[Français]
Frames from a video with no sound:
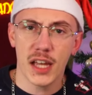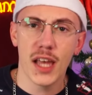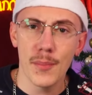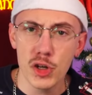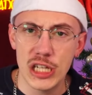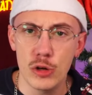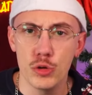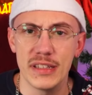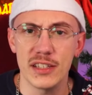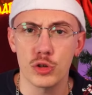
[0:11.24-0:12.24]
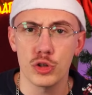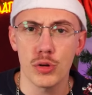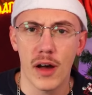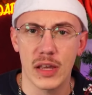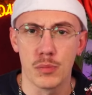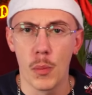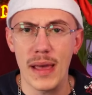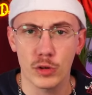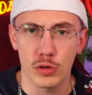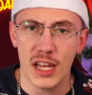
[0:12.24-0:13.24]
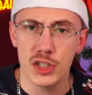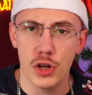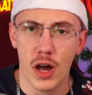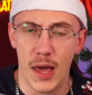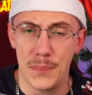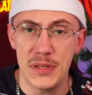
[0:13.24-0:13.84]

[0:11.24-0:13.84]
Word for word: Dernièrement, j'ai eu une discussion avec mon maître nageur à la